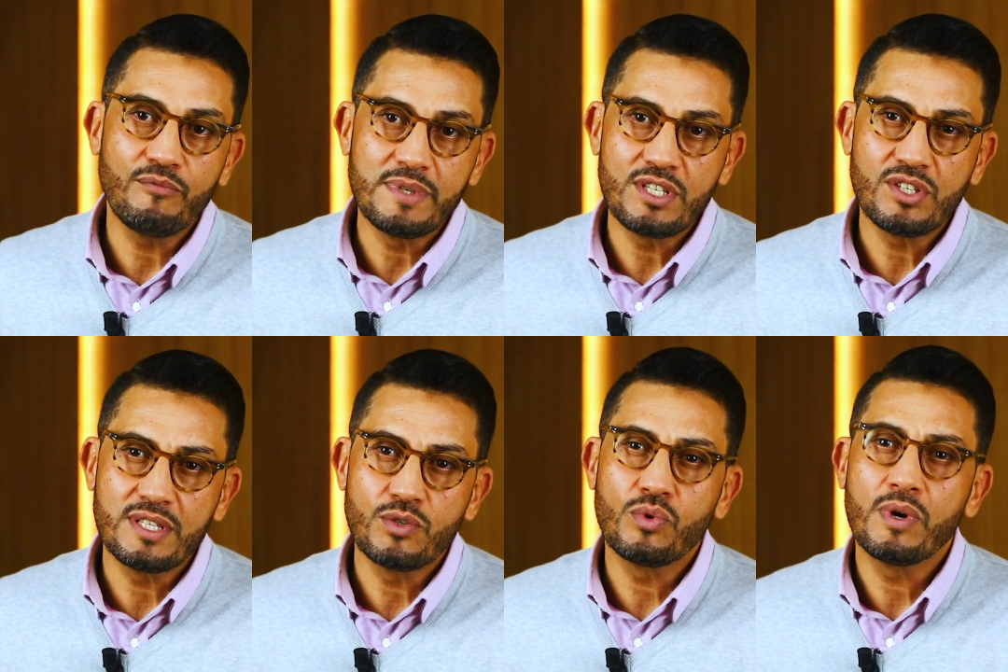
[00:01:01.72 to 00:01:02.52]
في
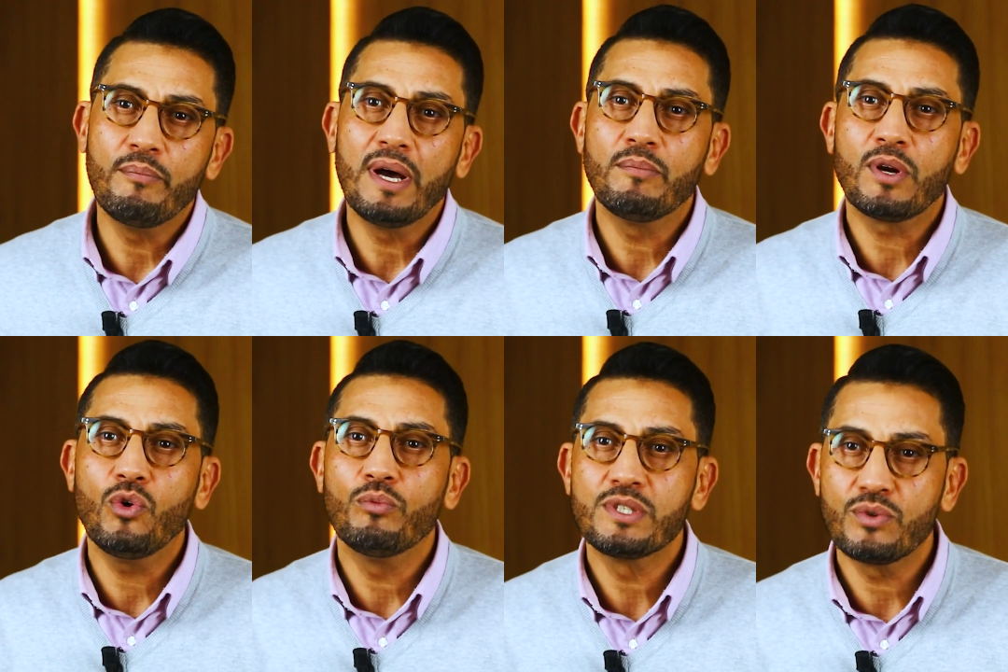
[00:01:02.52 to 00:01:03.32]
مجلس النواب مع
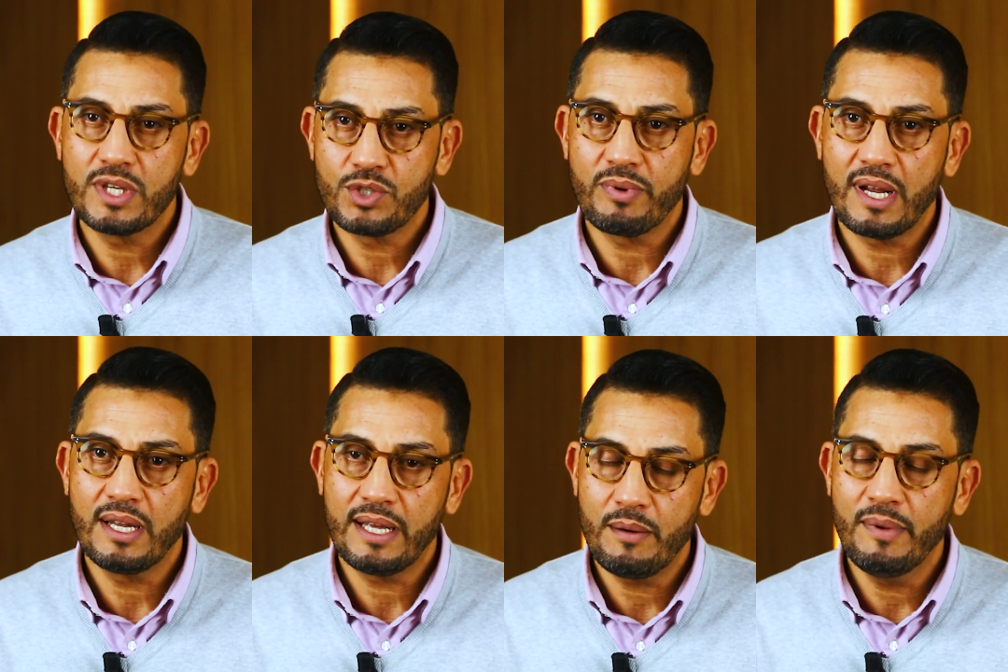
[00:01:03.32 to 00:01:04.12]
المرحومه توريه جبران
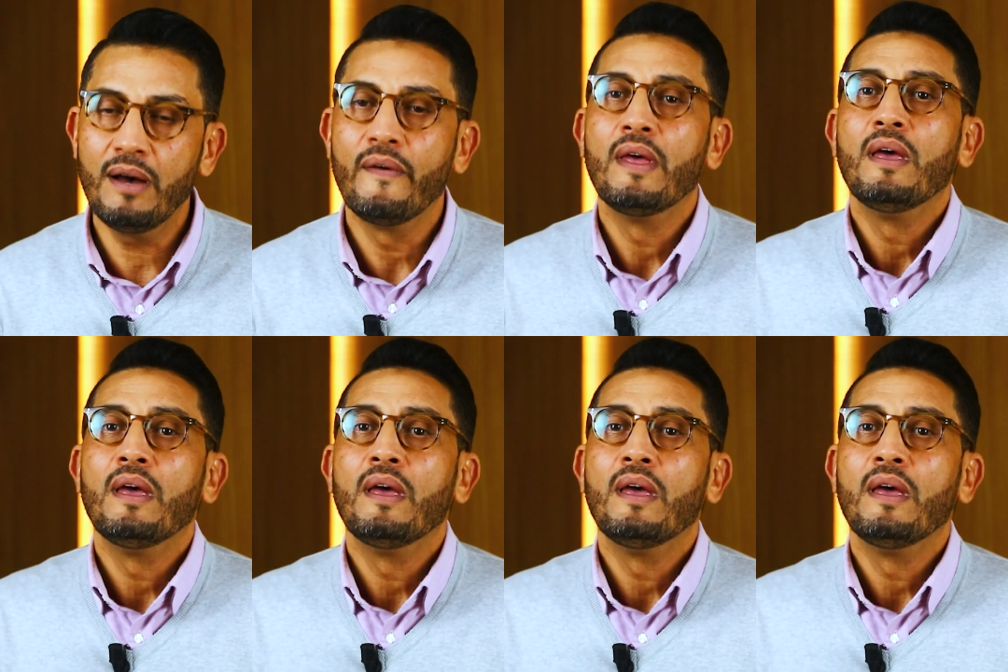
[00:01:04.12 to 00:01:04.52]
الله يرحمها